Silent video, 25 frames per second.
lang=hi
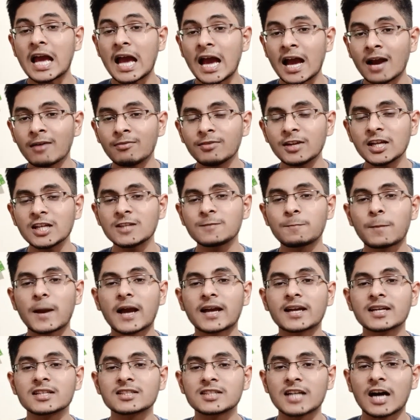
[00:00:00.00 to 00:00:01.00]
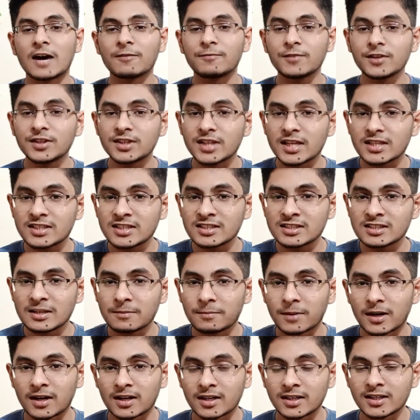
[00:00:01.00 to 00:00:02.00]
एवरेज पैकेज काफी तेजी से
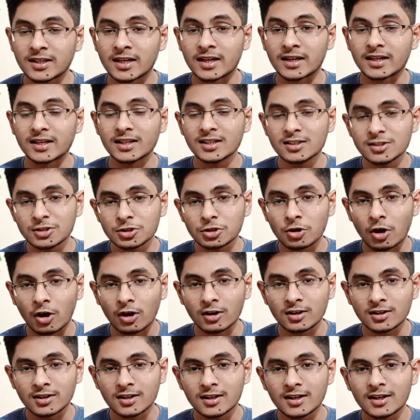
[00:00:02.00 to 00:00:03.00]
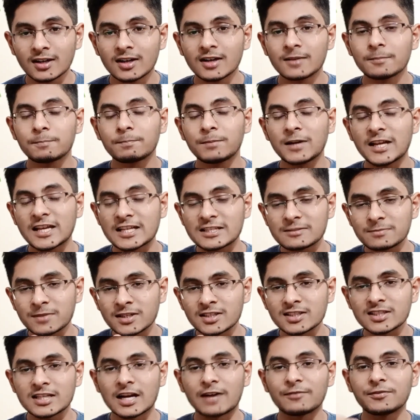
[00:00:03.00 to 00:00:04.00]
बढ़ रही है इन शॉर्ट
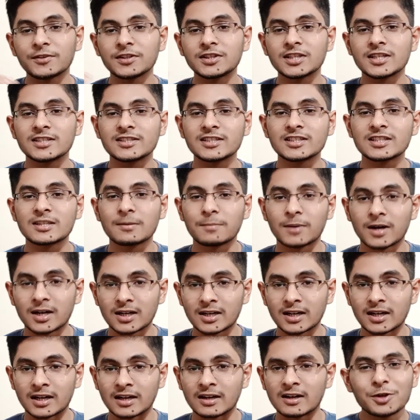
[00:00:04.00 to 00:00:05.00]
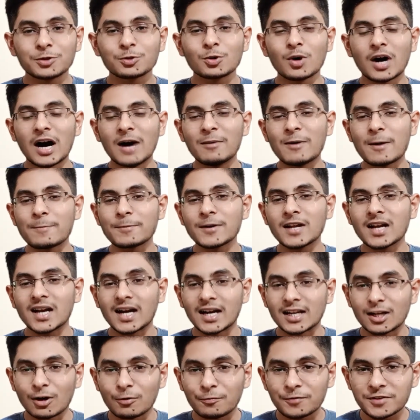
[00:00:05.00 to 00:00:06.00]
प्लेसमेंट्स काफी तेजी से बढ़ रहे हैं तो अब अपने
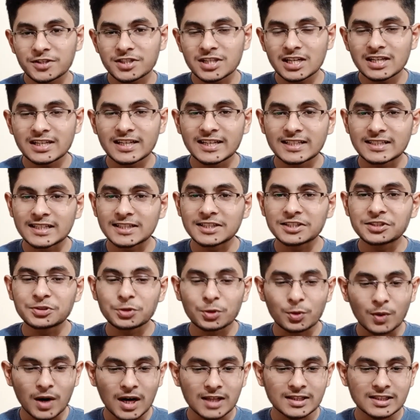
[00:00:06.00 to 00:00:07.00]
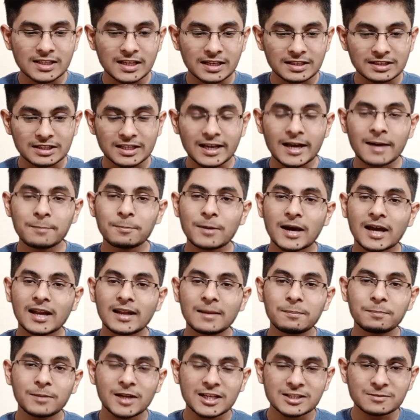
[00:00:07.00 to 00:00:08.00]
अनऑफिशियल डेटा की शुरुआत करते हैं पहले
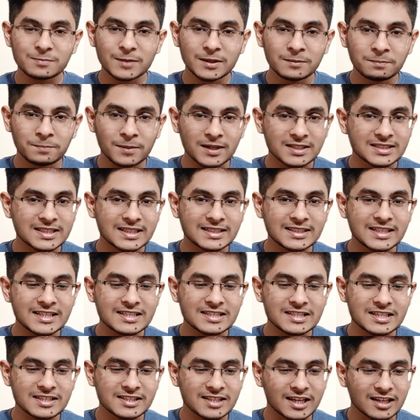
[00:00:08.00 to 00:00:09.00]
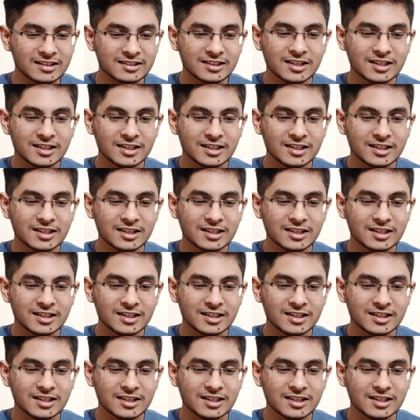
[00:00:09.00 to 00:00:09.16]
प्लेसमेंट परसेंटेज के साथ